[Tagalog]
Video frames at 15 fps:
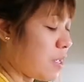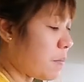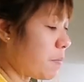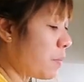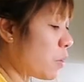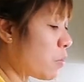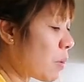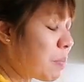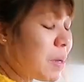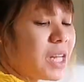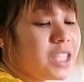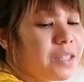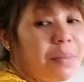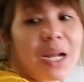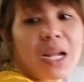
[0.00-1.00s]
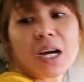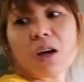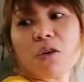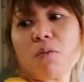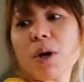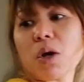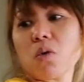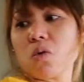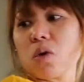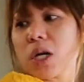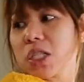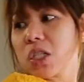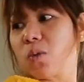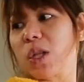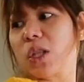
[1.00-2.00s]
So, mabilis na lang ako
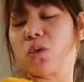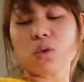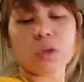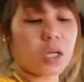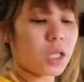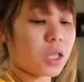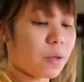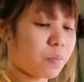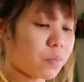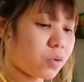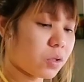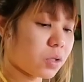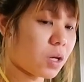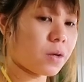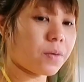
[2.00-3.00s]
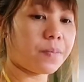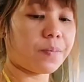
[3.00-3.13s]
maghugas. 1, 2, 3, tapos na.